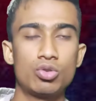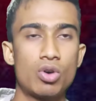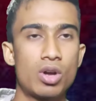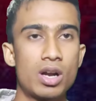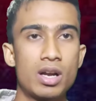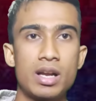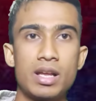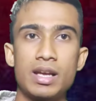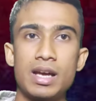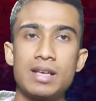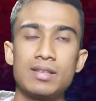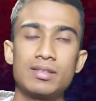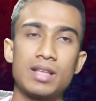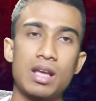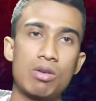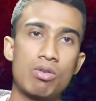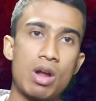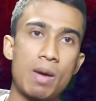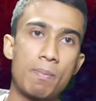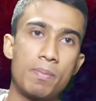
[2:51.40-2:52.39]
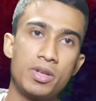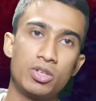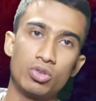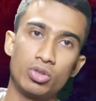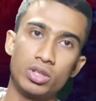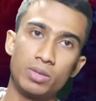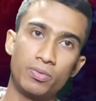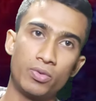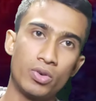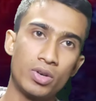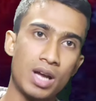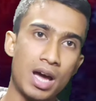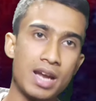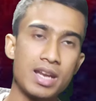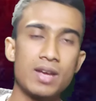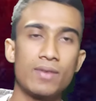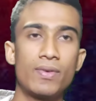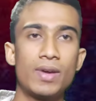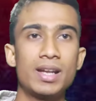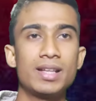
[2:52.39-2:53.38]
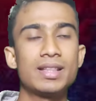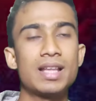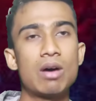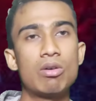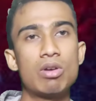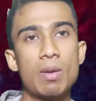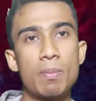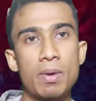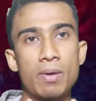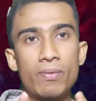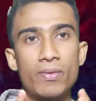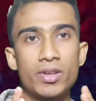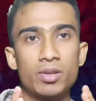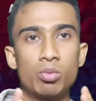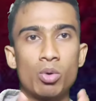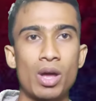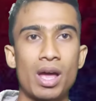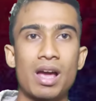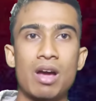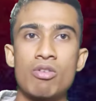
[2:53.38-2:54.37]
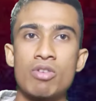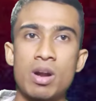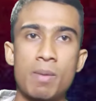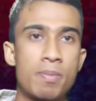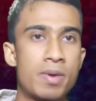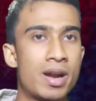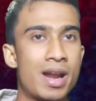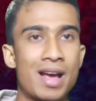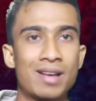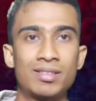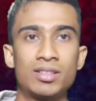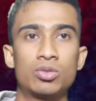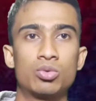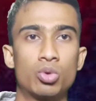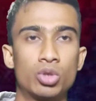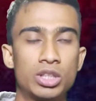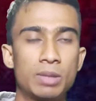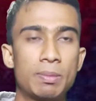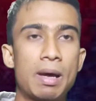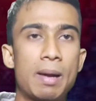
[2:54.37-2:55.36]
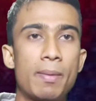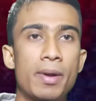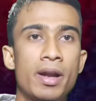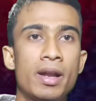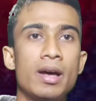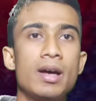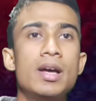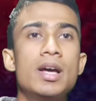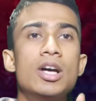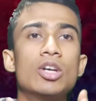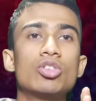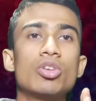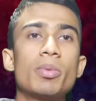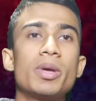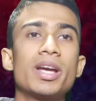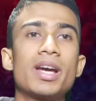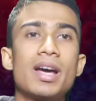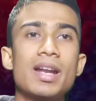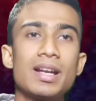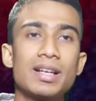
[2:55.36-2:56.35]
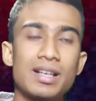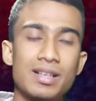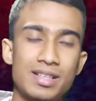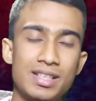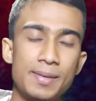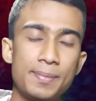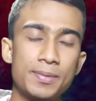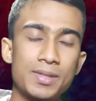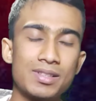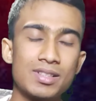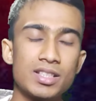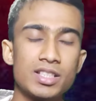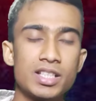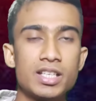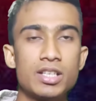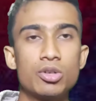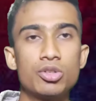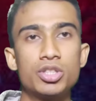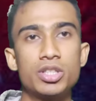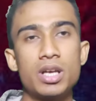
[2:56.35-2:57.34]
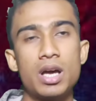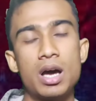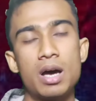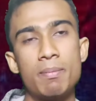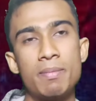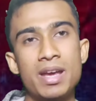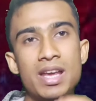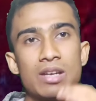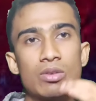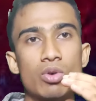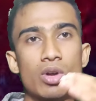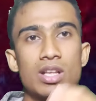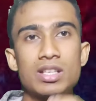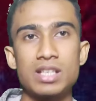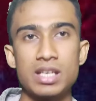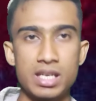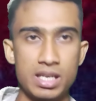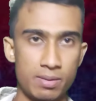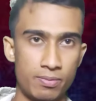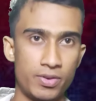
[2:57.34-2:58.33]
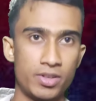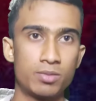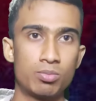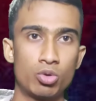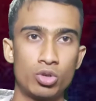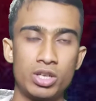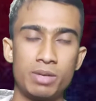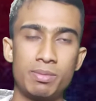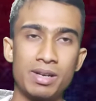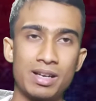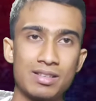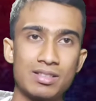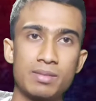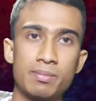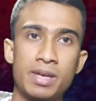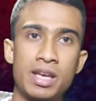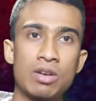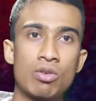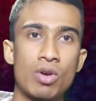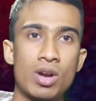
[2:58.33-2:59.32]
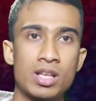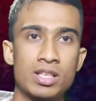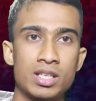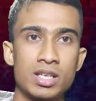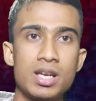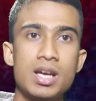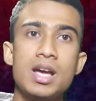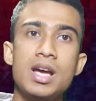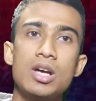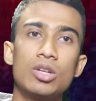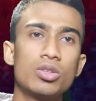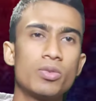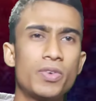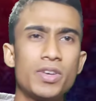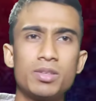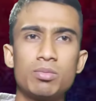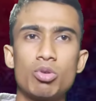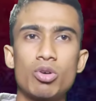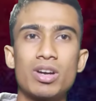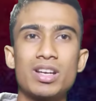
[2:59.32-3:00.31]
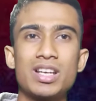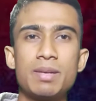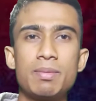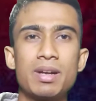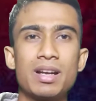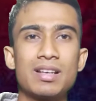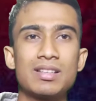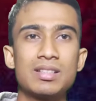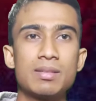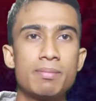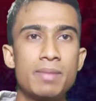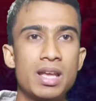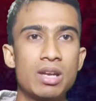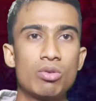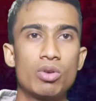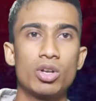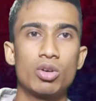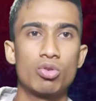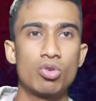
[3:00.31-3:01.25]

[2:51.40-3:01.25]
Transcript: আর কিছু করার নেই গাইজ কারণ আপনি যদি ফোনটা হারিয়ে ফেলেন তাহলে আপনার ফেসবুক অ্যাকাউন্ট আপনার অ্যাক্সেস করতে পারবেন না তবে এখানে একটা টিপস আছে সেটি হচ্ছে মেল করা যায় এই ফেসবুক টিমের কাছে মেল করা যায় তো ফেসবুক টিমের কাছে মেল